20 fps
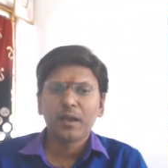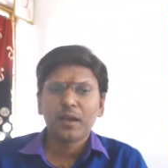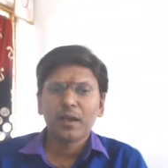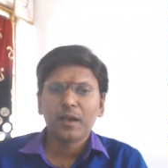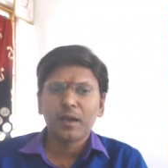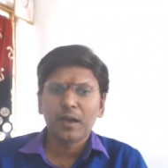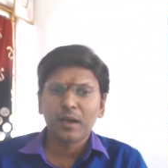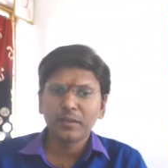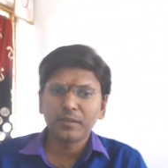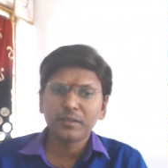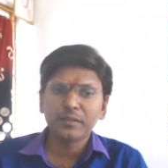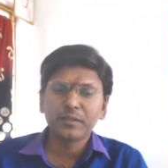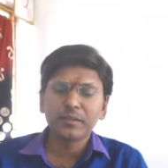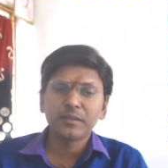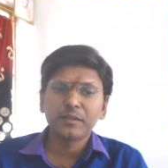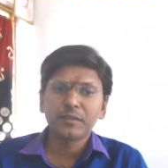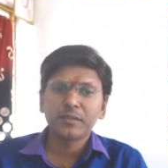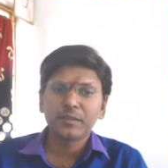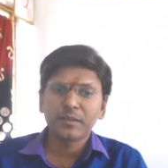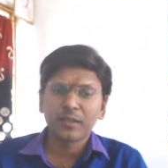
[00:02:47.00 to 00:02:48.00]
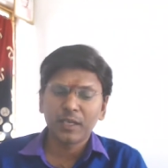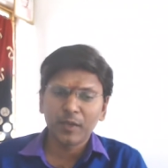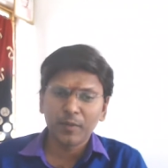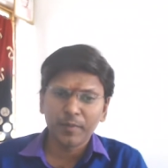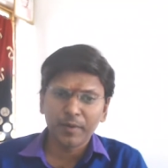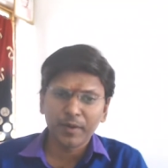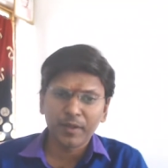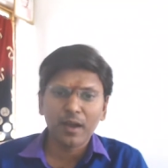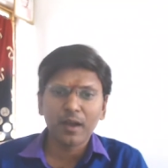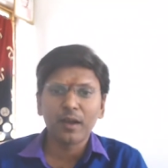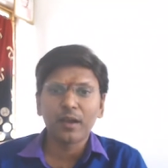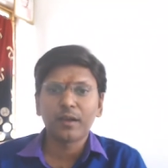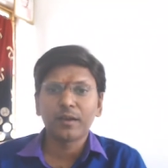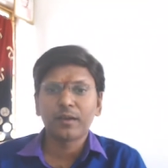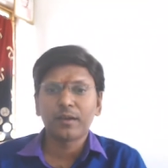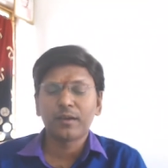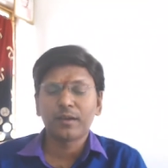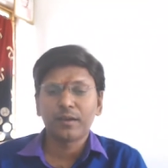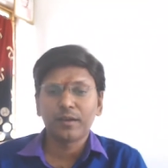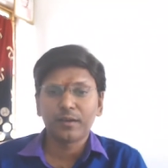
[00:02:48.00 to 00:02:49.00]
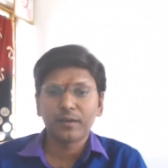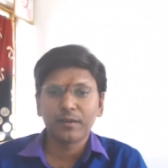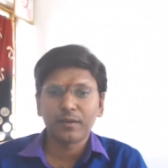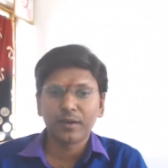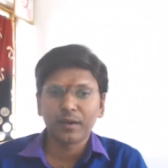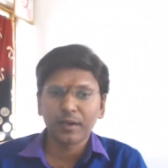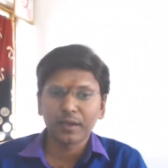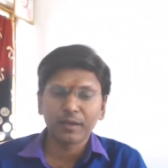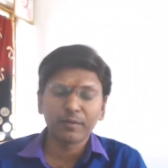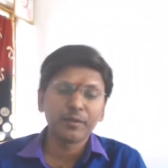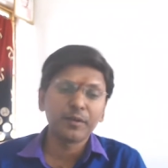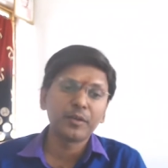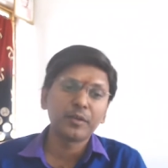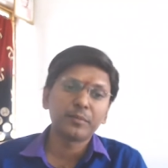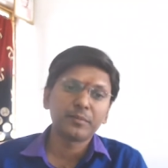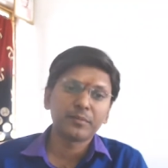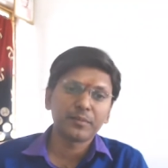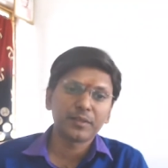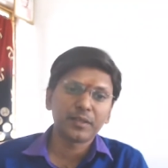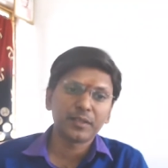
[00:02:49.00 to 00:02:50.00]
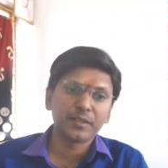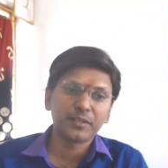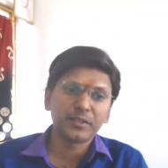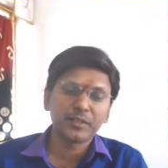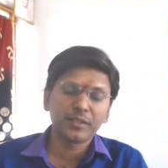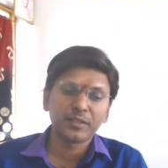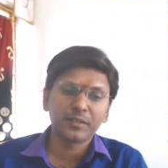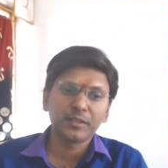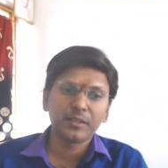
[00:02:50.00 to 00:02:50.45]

அது நல்லபடியாக நடக்க வேண்டும் என்று